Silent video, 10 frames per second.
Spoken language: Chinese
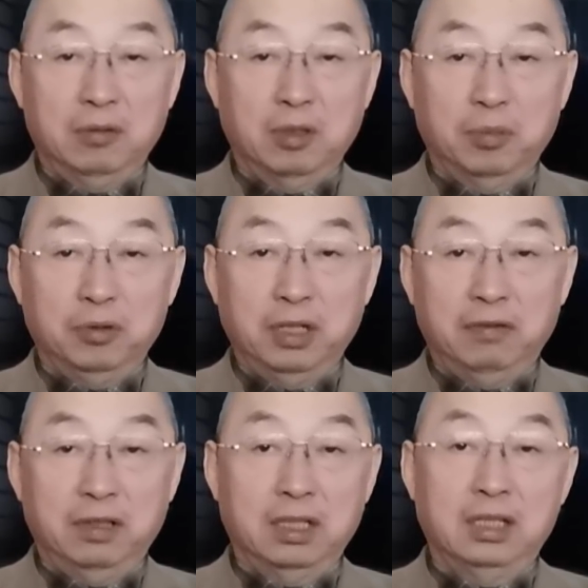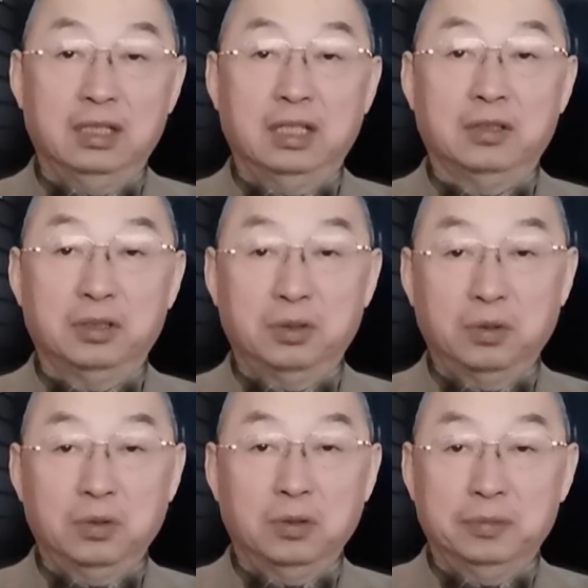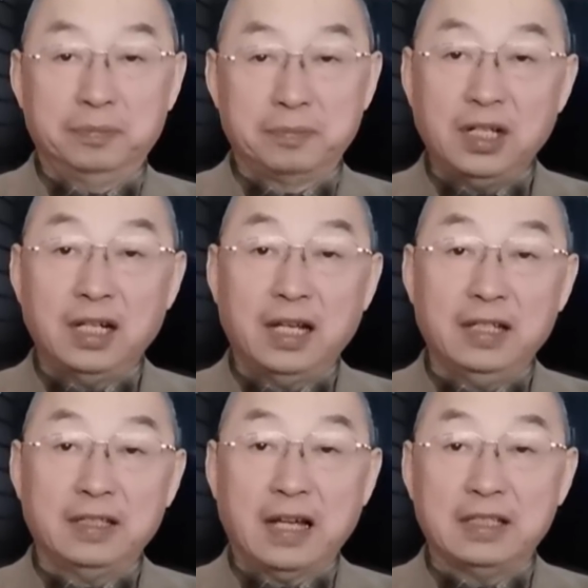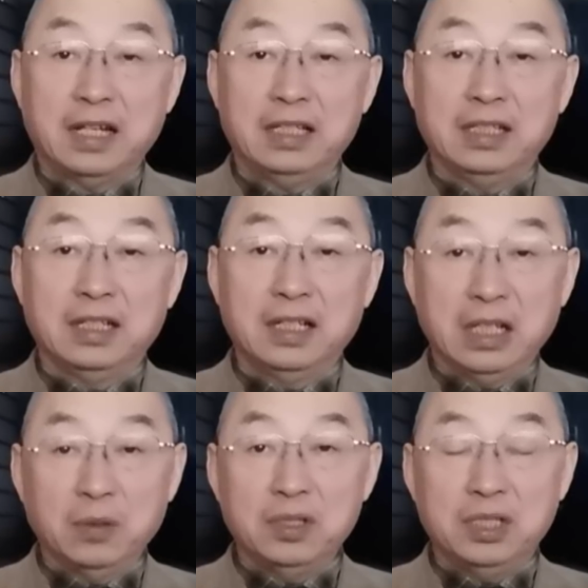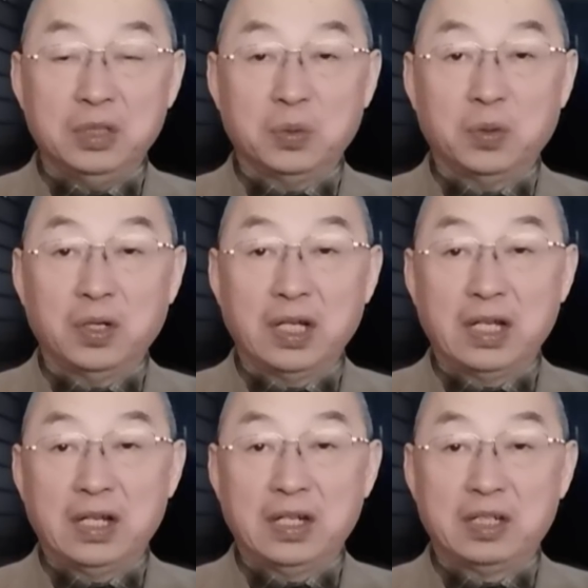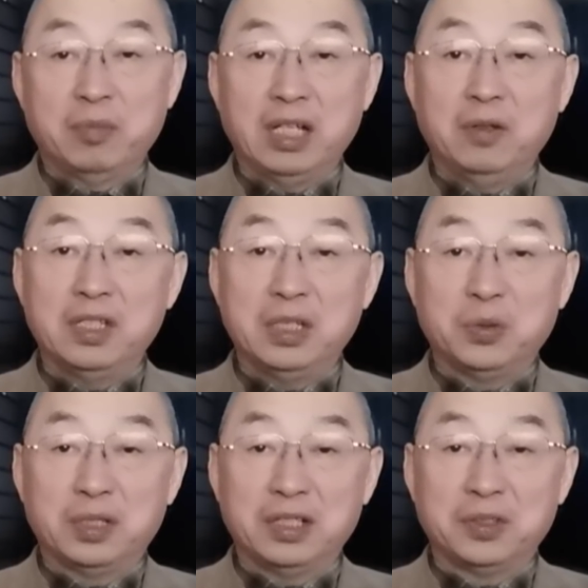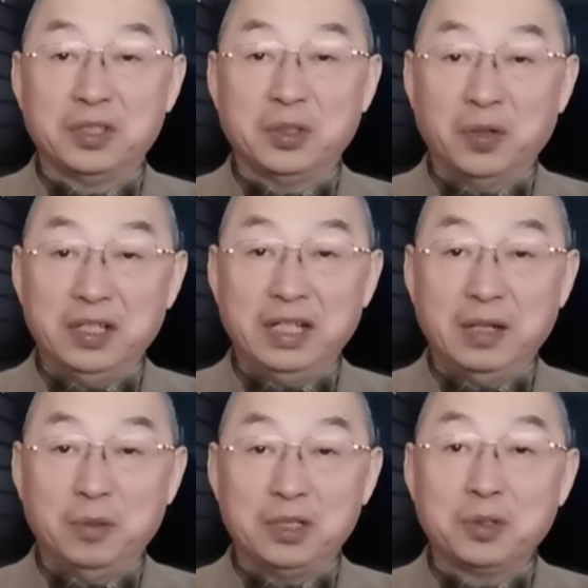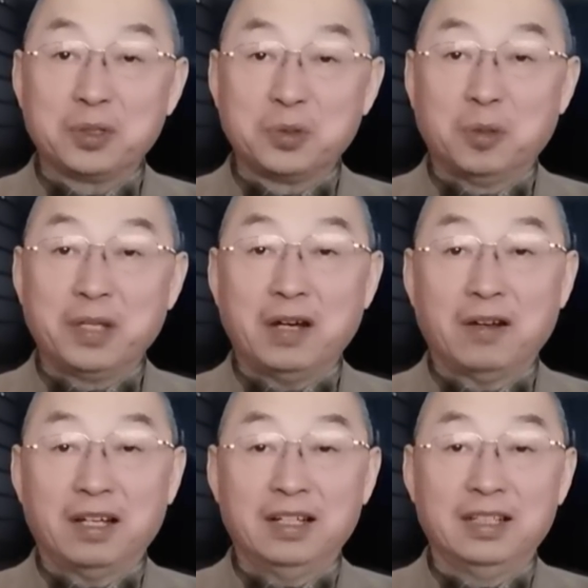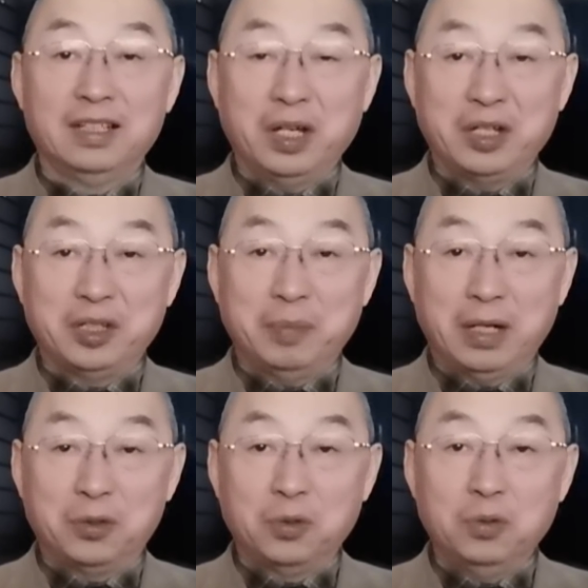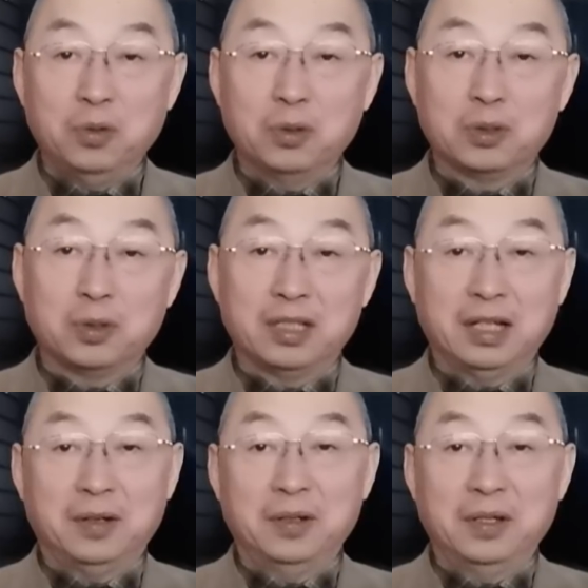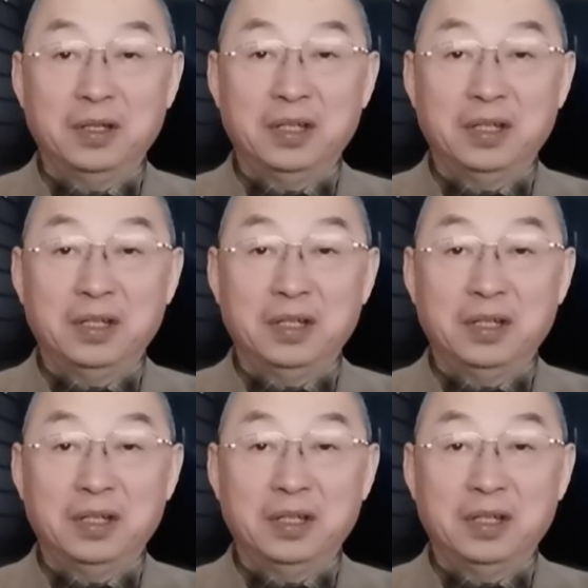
跟我不对付的，那就是中共。将来打下一个理论基础，什么理论基础呢？就是有一天我就是坐票了，我也是把中共做掉。